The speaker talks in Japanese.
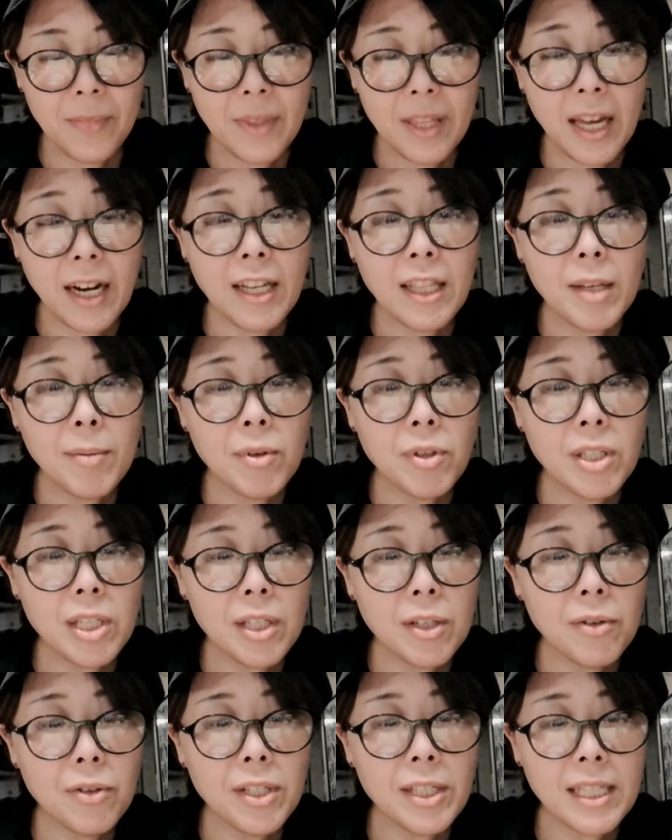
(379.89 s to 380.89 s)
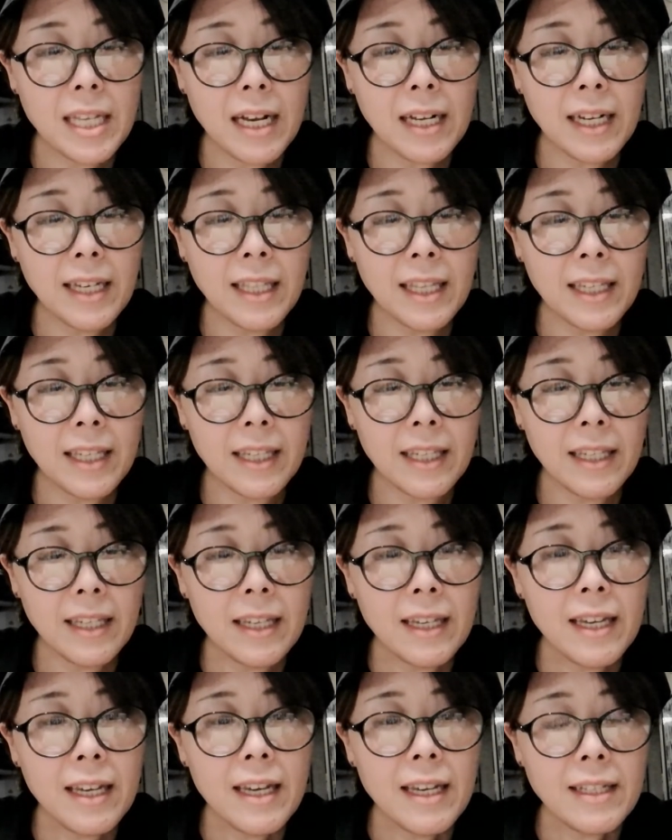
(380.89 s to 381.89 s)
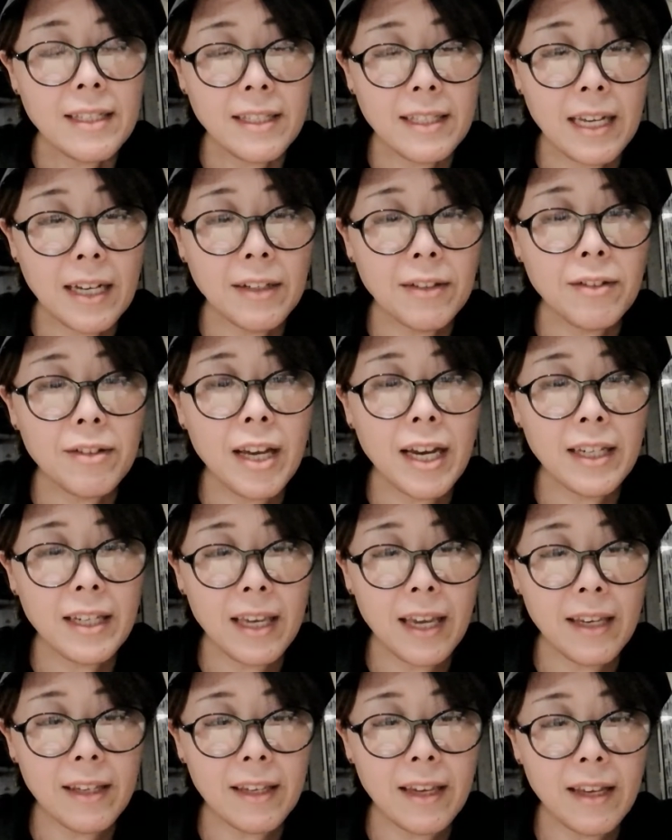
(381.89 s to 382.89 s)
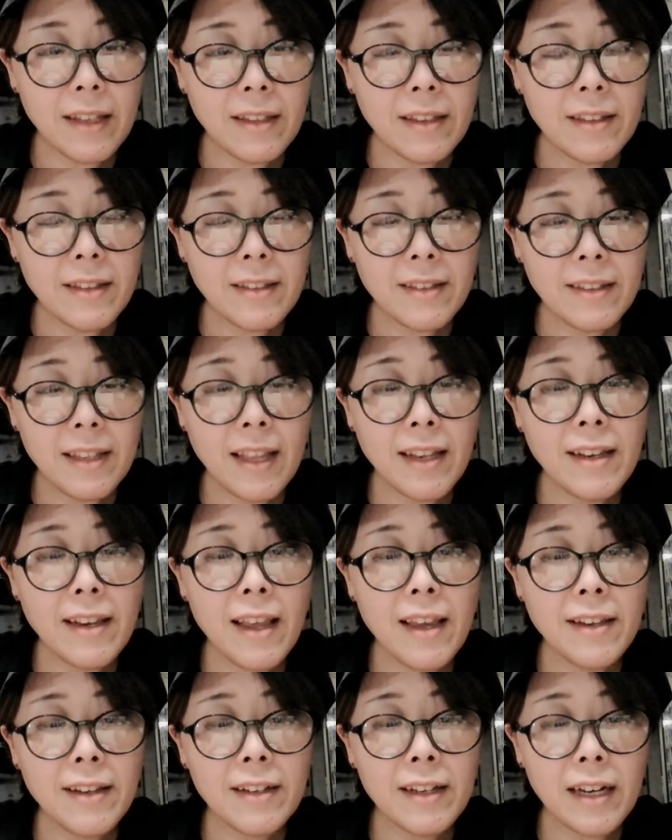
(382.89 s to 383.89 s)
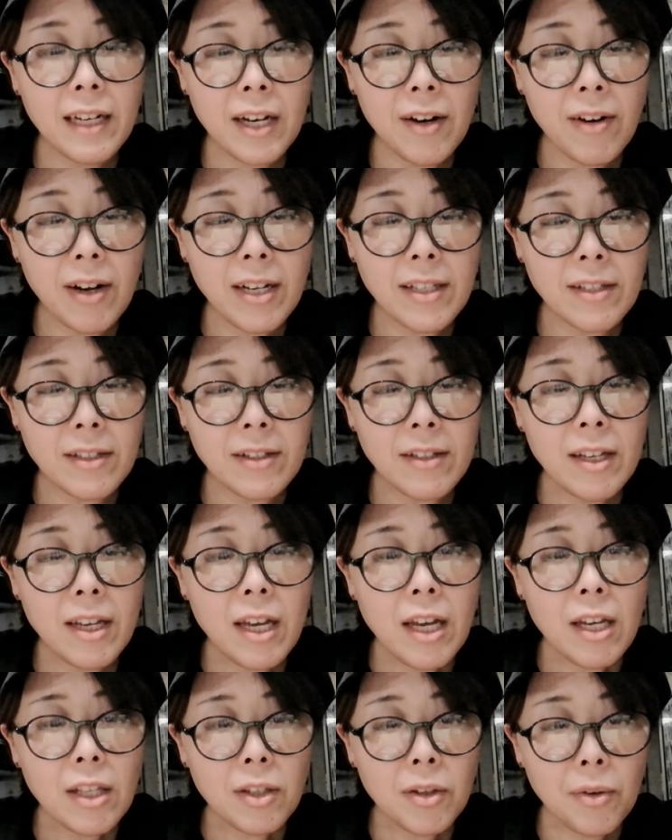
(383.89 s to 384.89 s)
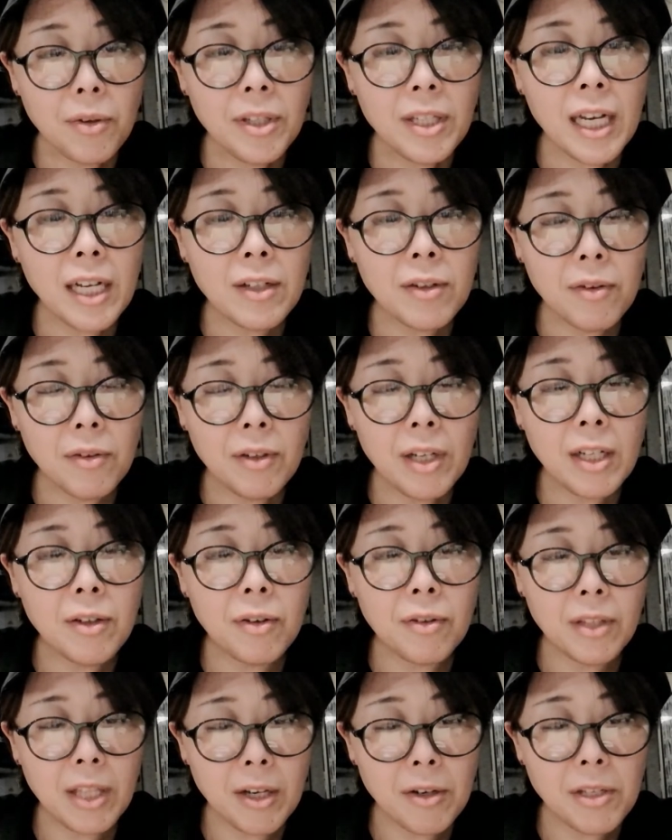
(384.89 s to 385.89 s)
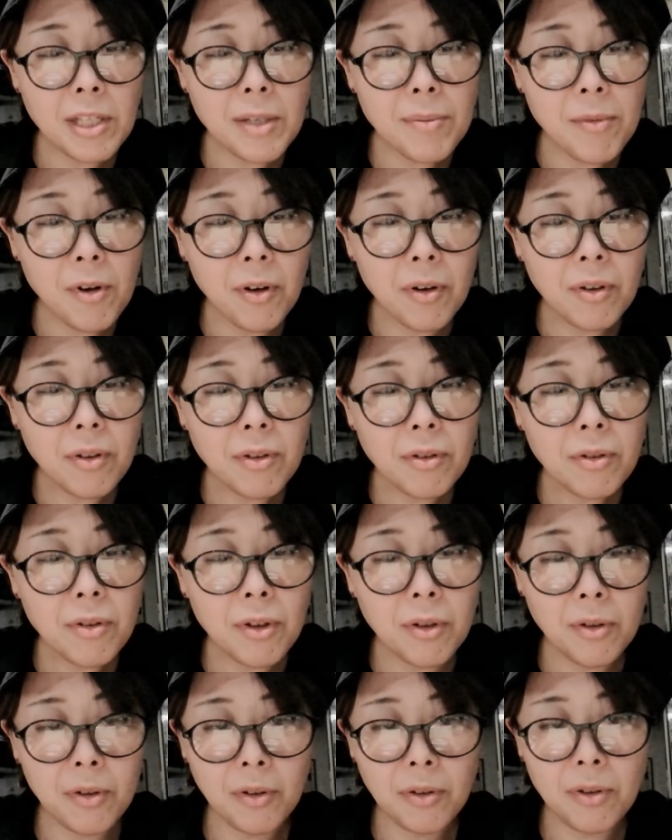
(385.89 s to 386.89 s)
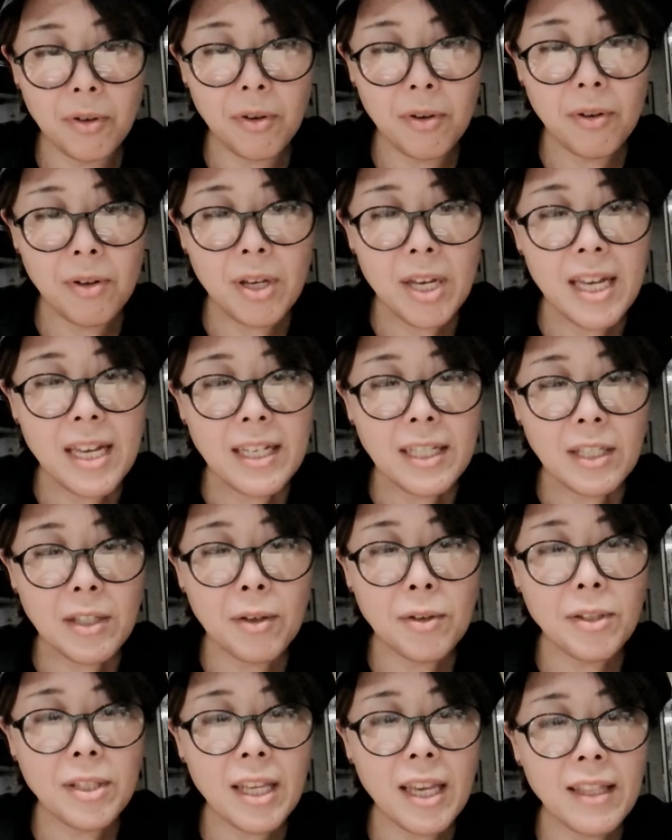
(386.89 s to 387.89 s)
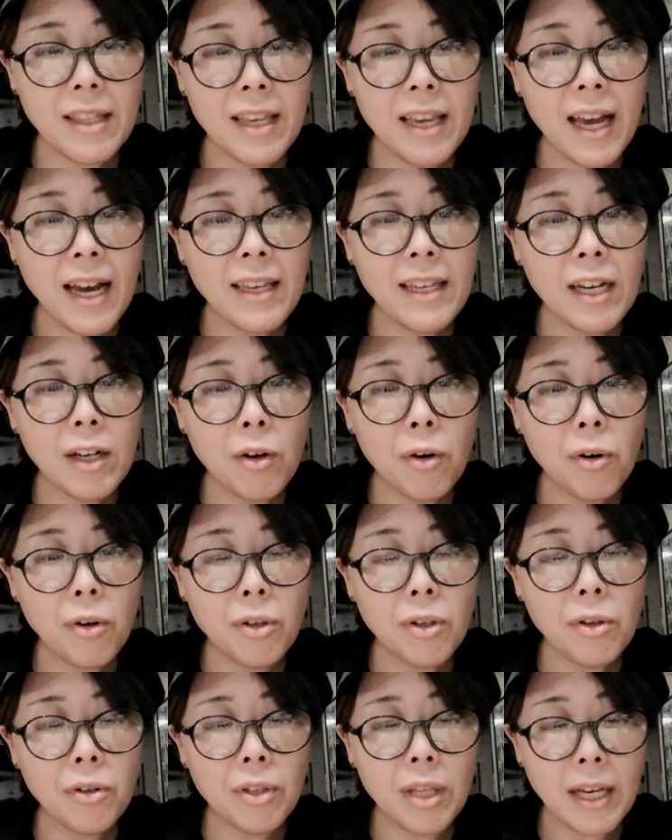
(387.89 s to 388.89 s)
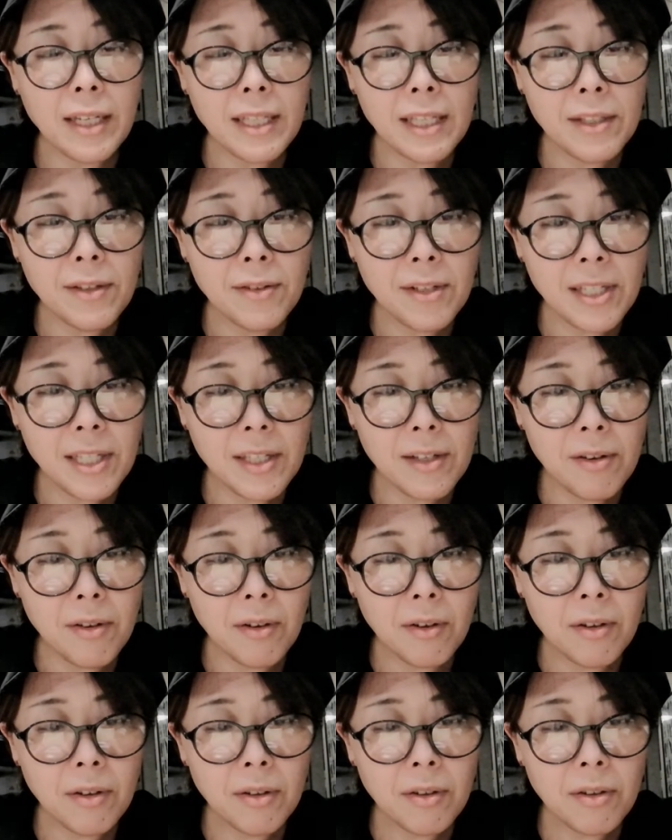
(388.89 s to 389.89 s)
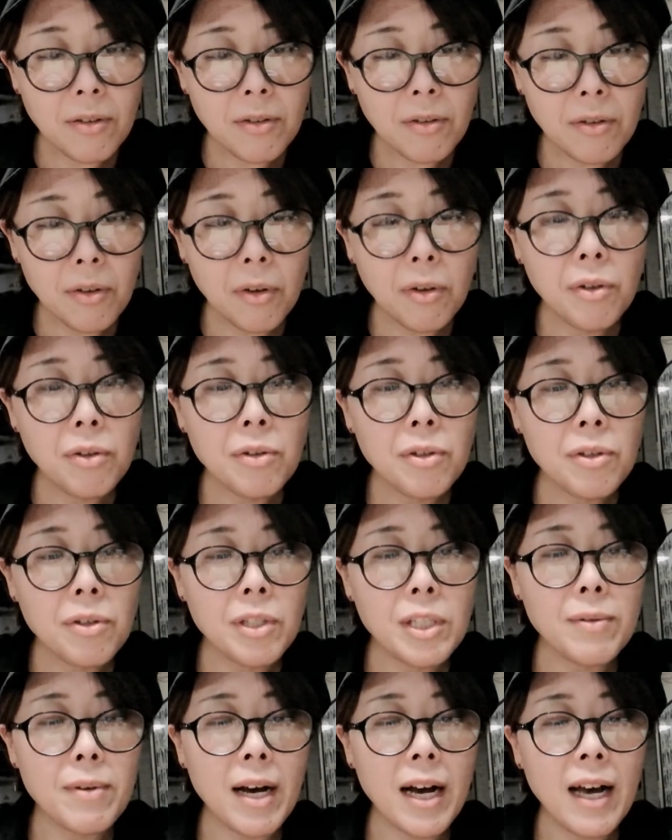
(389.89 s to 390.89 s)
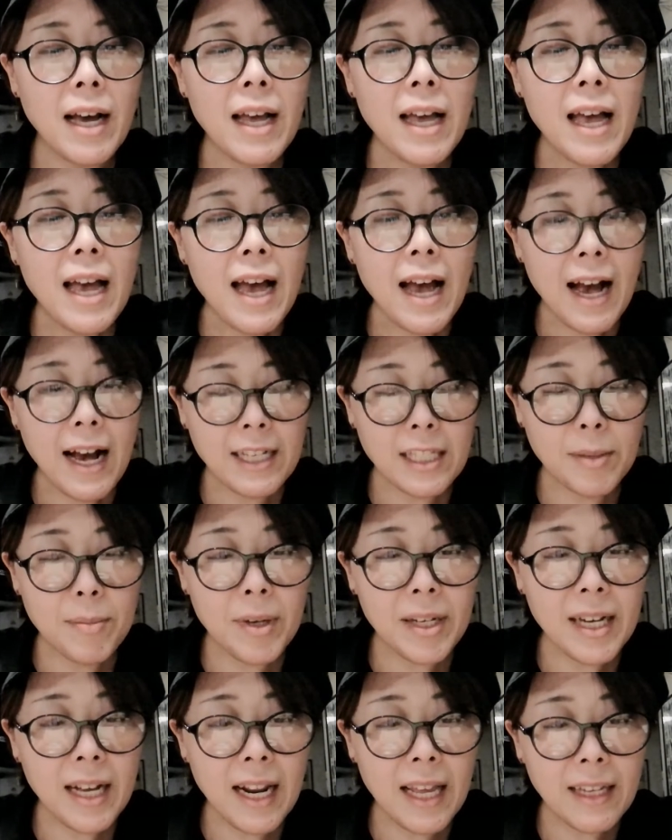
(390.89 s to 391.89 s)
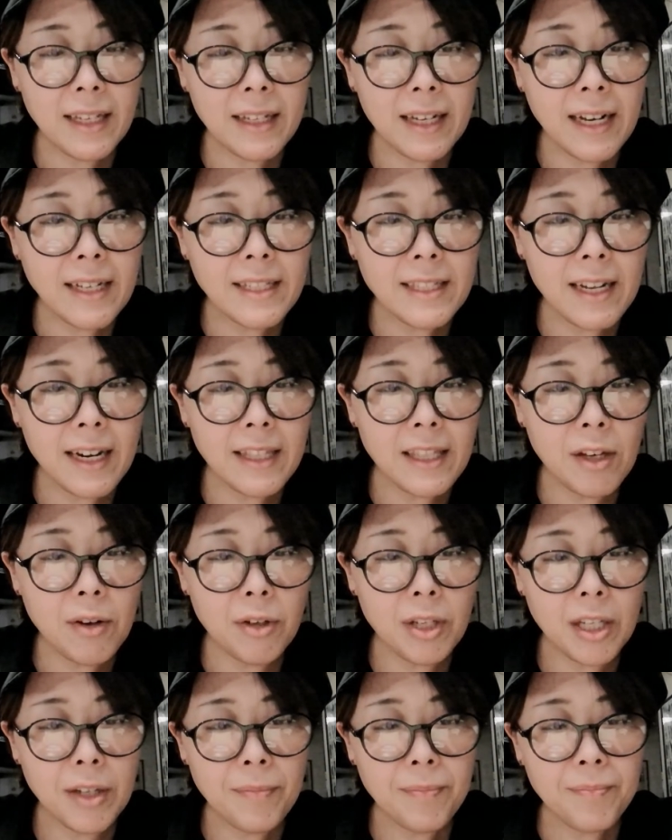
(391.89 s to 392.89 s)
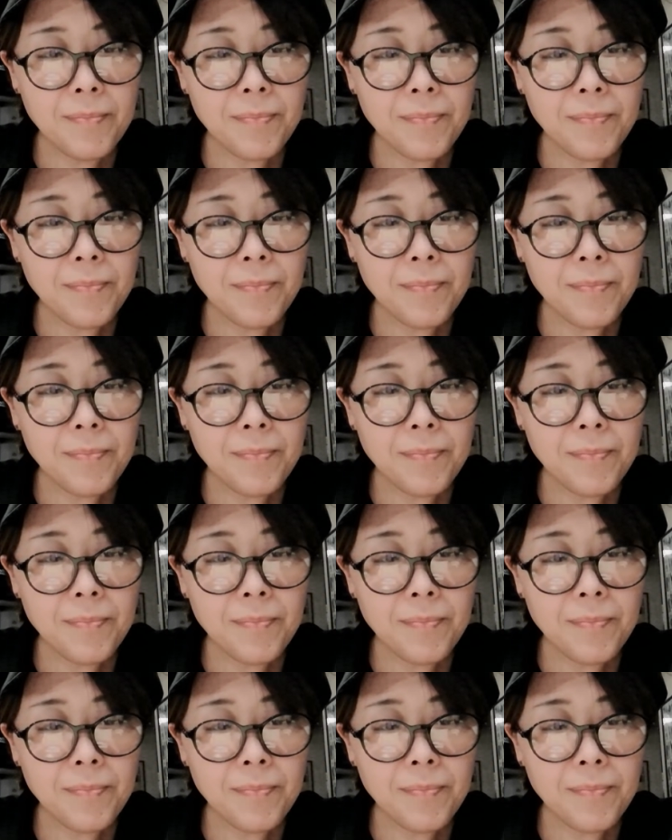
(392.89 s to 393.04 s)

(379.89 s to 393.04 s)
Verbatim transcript: 誰でも自由に参加でき、ジャンルや経験、年齢に関わらず、とにかく音楽を楽しもうということ、そして出会いや交流を大切にしようという趣旨は初めから一貫されており、